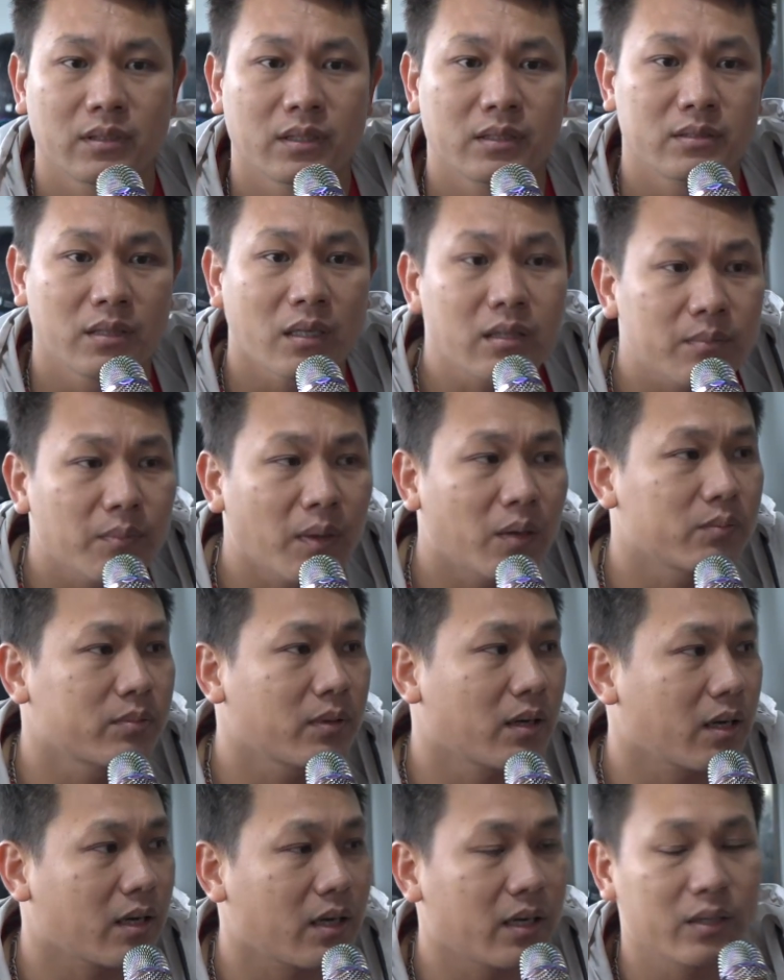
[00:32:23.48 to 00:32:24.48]
rất
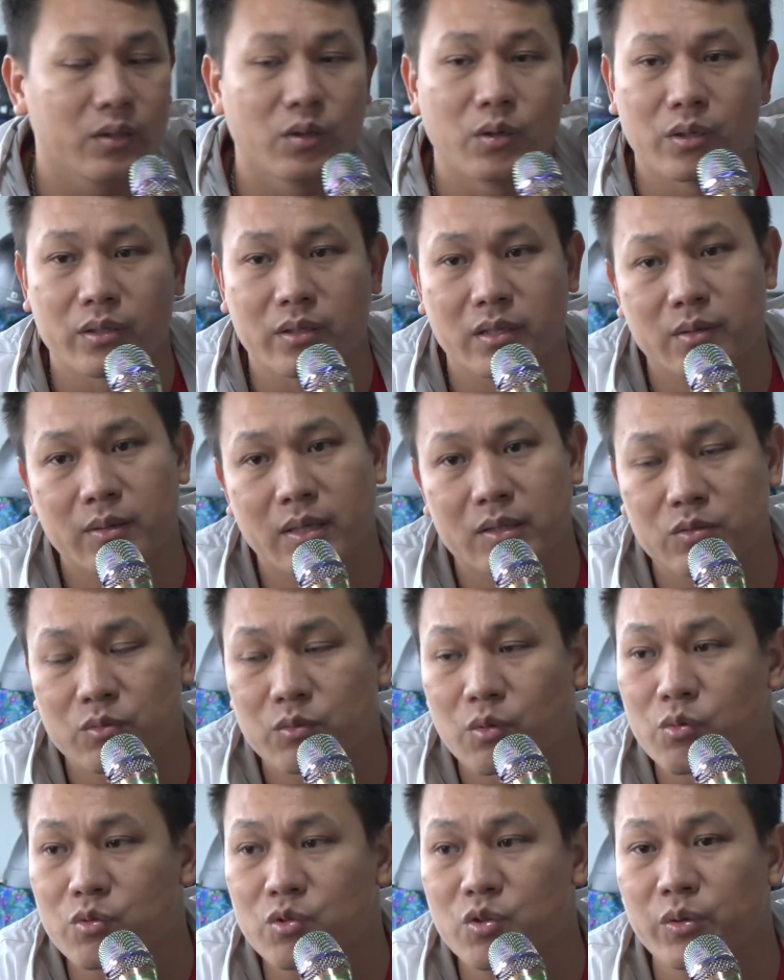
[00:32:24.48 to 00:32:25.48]
mong có các đội là
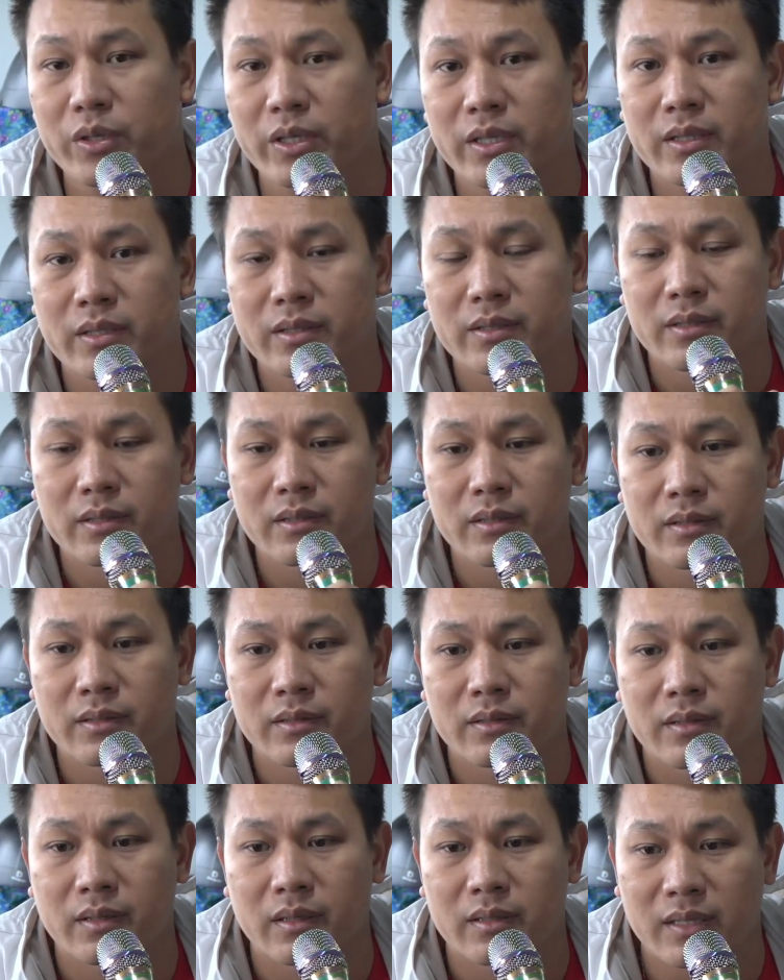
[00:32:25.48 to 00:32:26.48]
chúng cùng chú ý
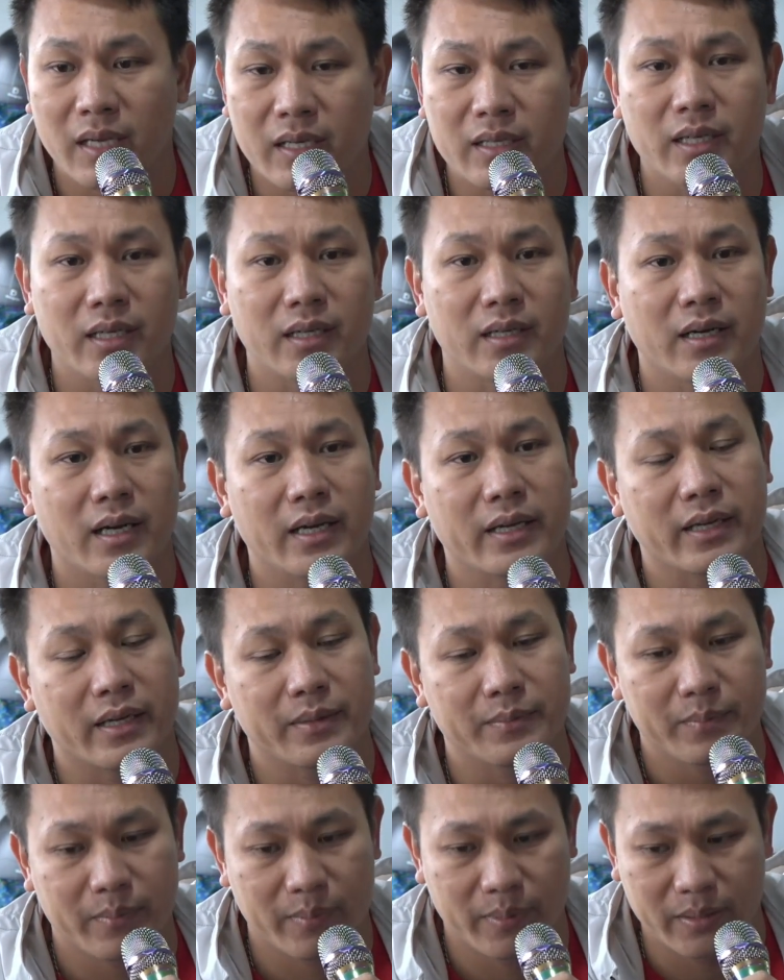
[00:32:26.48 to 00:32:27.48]
nhắc nhở các anh
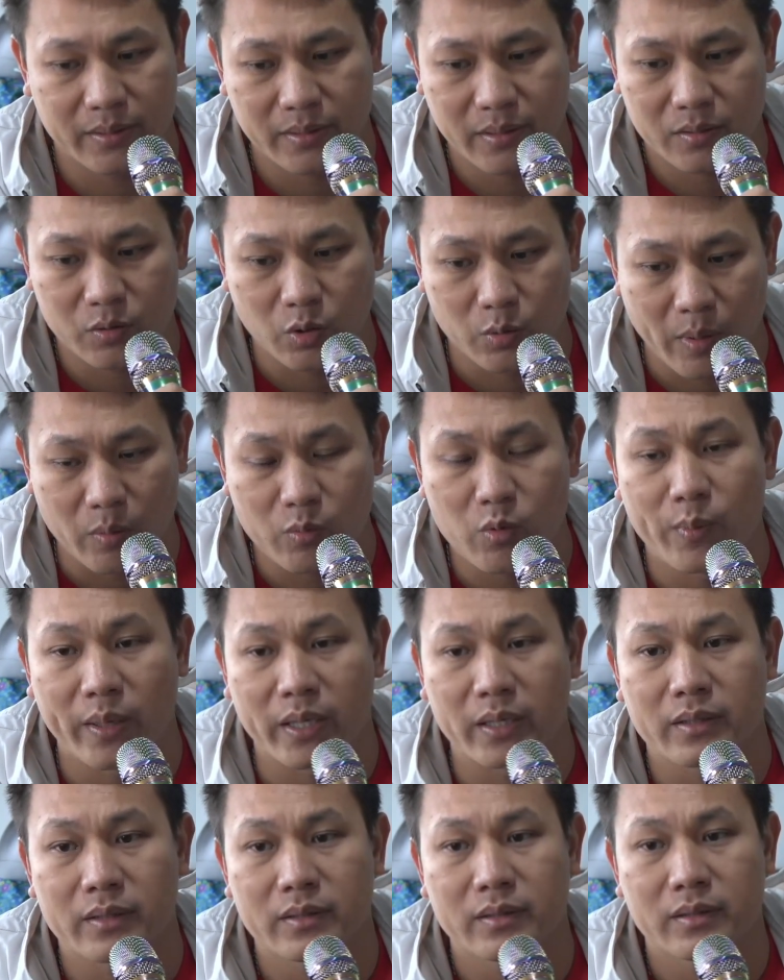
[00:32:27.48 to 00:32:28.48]
em bên đội bóng của
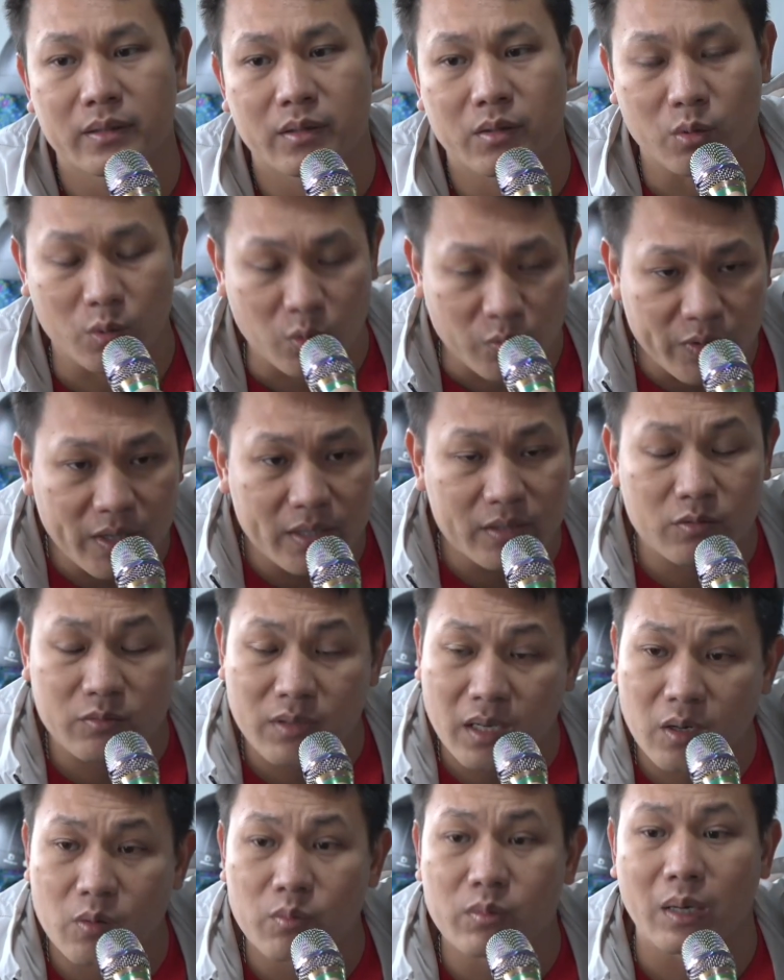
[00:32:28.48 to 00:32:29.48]
mình cổ động viên chúng
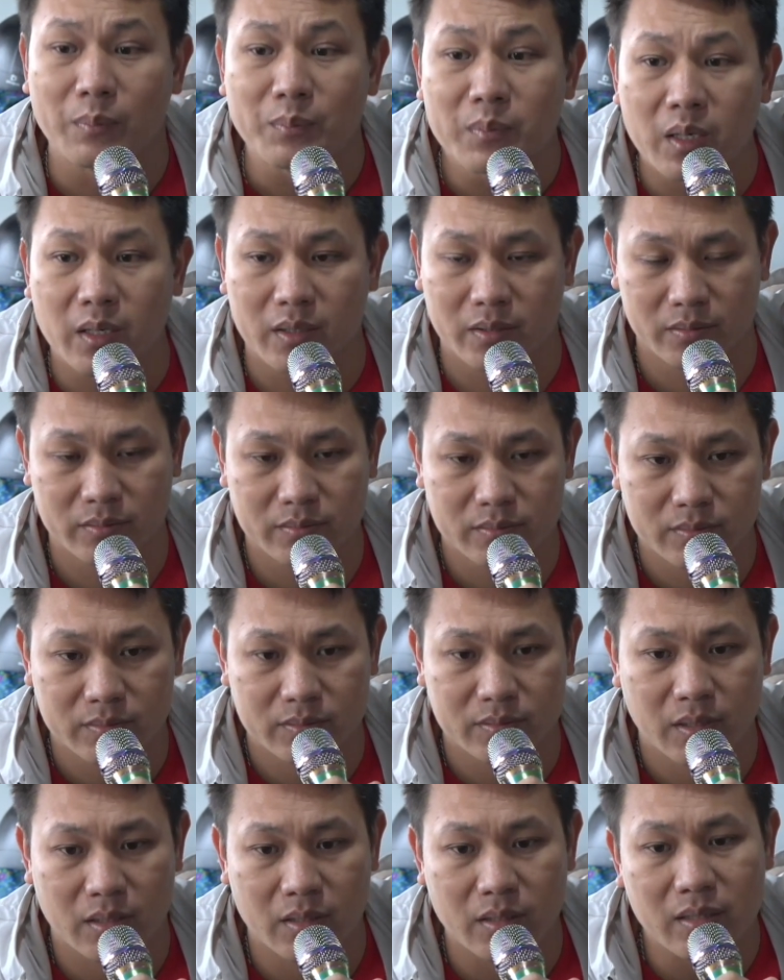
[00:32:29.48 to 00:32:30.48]
ta không cấm được
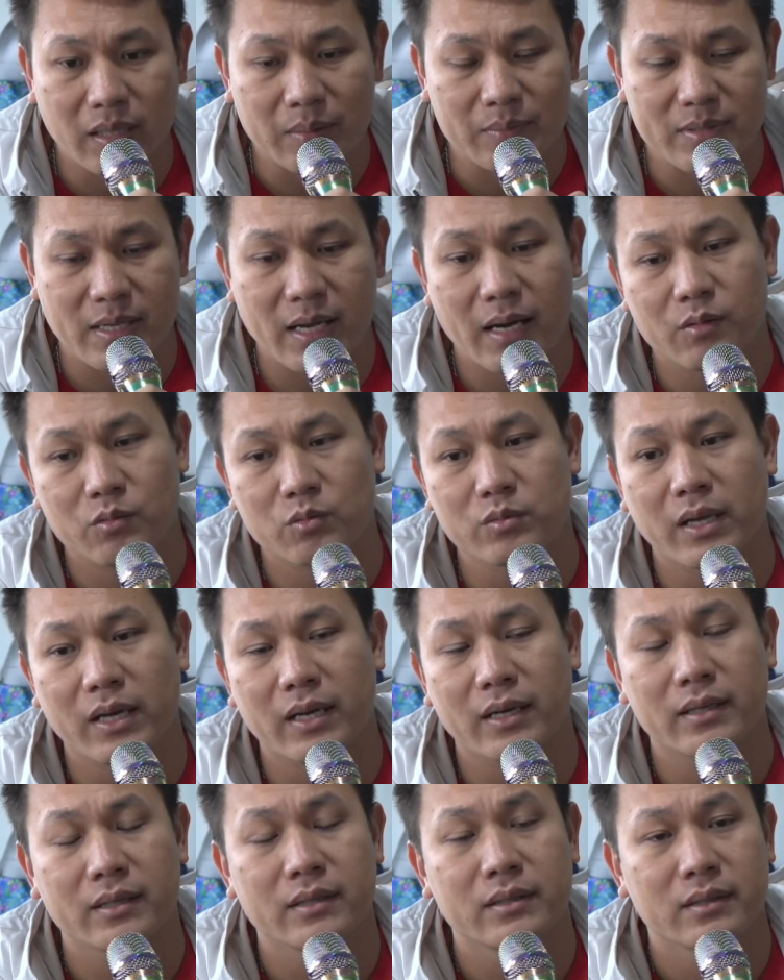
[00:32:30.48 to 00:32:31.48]
nhưng làm sao chúng
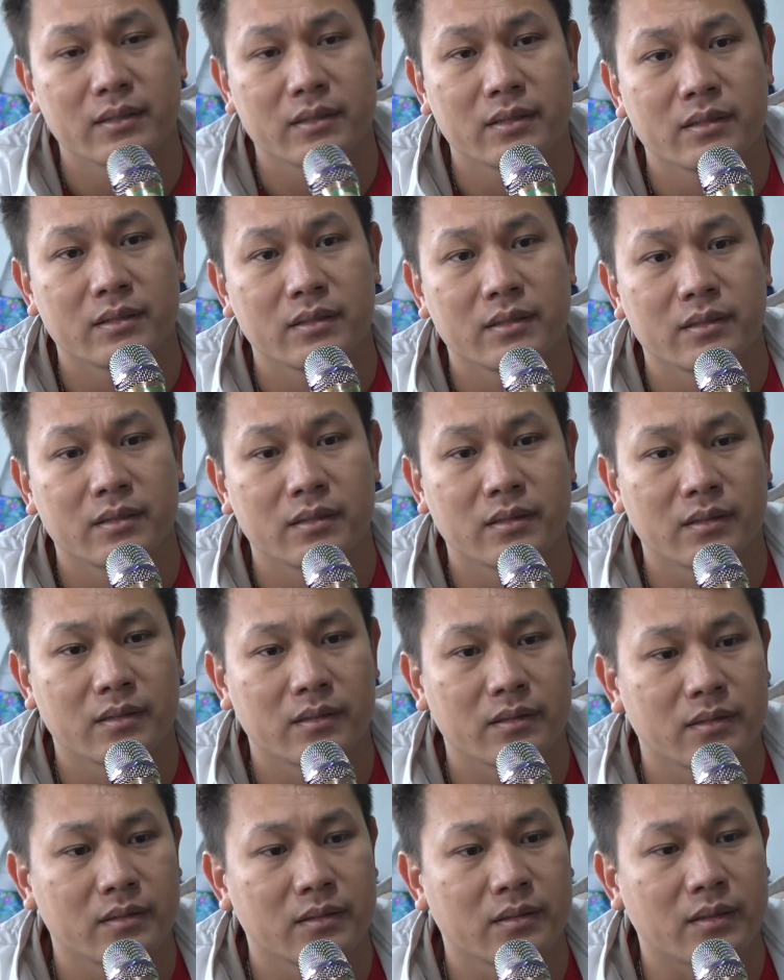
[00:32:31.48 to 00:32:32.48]
ta
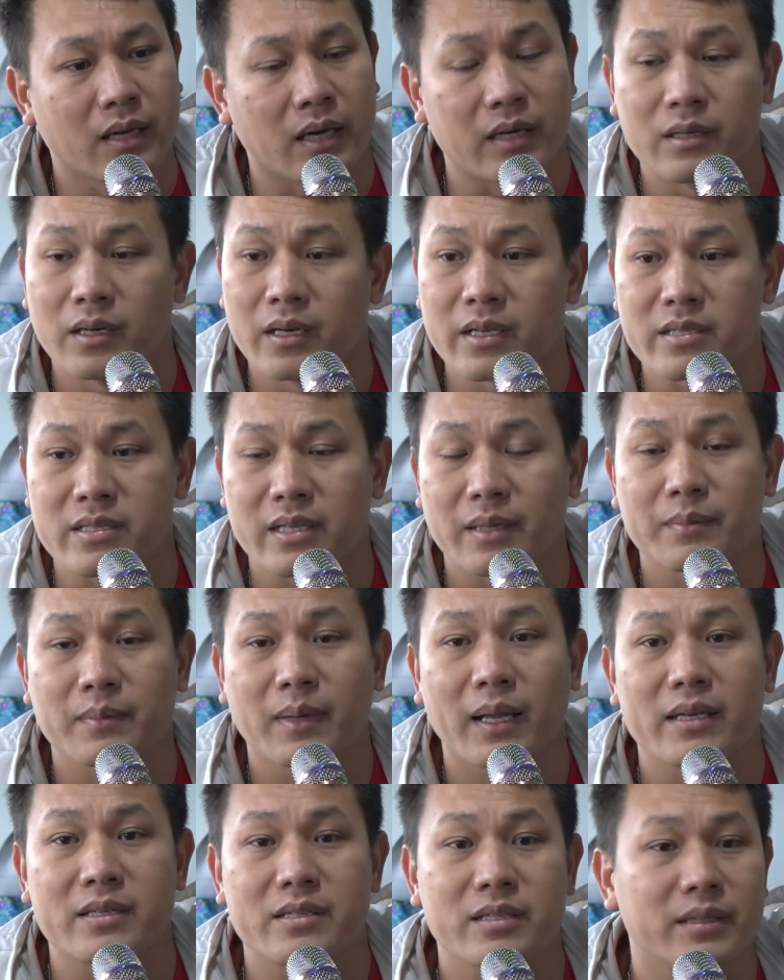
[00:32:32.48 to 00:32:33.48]
là người xem
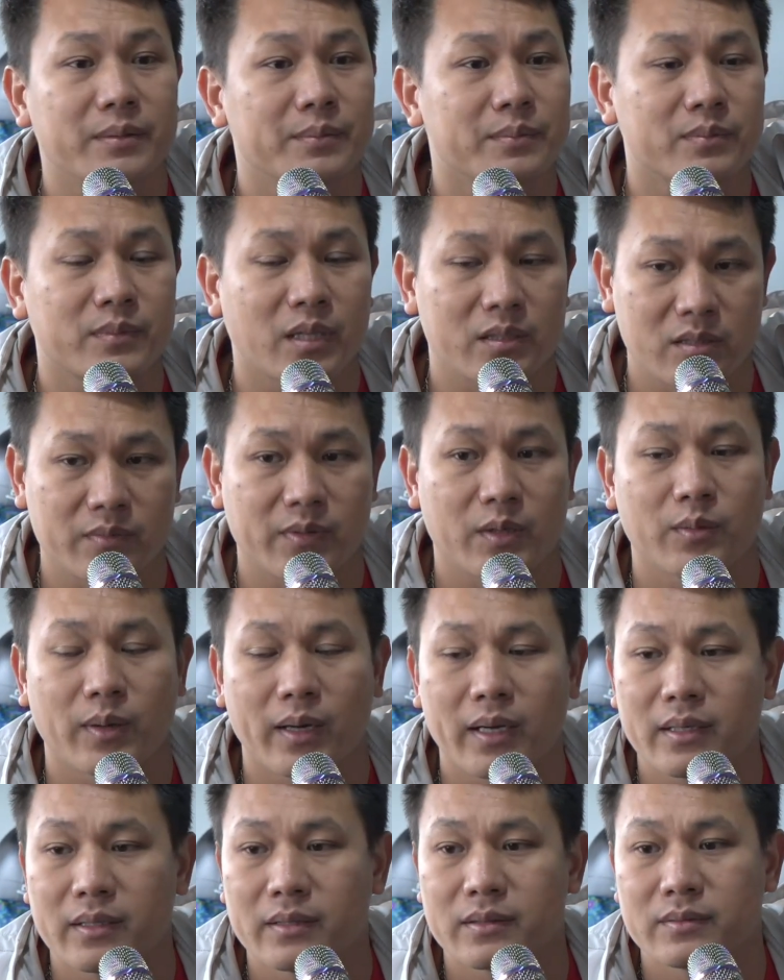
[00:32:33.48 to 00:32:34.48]
livestream thật sự văn hóa